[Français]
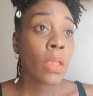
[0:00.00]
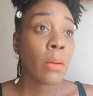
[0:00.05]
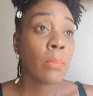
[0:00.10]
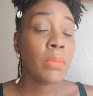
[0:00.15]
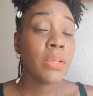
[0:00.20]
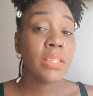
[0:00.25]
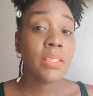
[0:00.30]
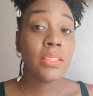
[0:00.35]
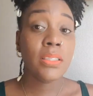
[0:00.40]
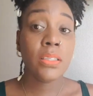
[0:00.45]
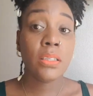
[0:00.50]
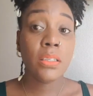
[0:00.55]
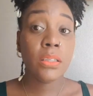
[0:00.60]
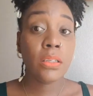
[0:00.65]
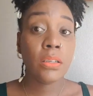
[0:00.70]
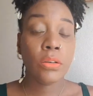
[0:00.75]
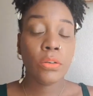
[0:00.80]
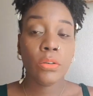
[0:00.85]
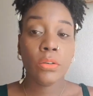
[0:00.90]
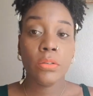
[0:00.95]
Mais
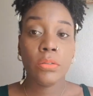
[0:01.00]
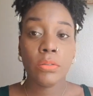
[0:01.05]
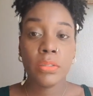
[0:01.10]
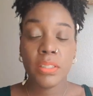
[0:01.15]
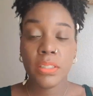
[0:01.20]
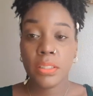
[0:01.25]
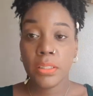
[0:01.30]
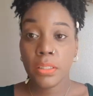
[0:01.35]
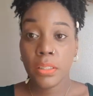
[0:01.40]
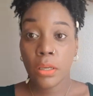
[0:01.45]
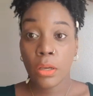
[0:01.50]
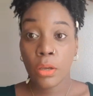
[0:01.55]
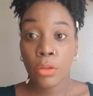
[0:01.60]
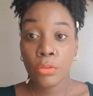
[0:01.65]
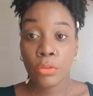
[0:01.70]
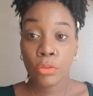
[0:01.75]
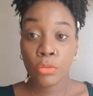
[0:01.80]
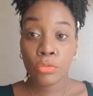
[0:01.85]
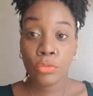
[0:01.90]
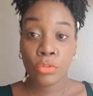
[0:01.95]
si euh, d'ici
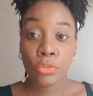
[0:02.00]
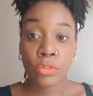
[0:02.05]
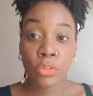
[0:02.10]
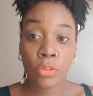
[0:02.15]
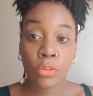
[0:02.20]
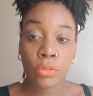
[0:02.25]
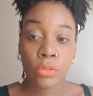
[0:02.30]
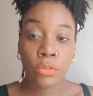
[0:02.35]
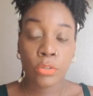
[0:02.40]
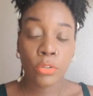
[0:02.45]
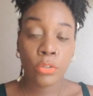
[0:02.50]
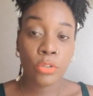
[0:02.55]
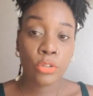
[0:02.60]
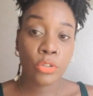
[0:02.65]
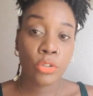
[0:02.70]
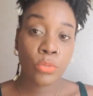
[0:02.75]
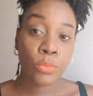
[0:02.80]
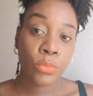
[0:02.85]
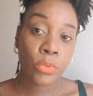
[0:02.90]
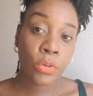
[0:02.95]
un an, deux ans, euh,
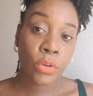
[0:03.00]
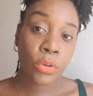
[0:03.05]
je me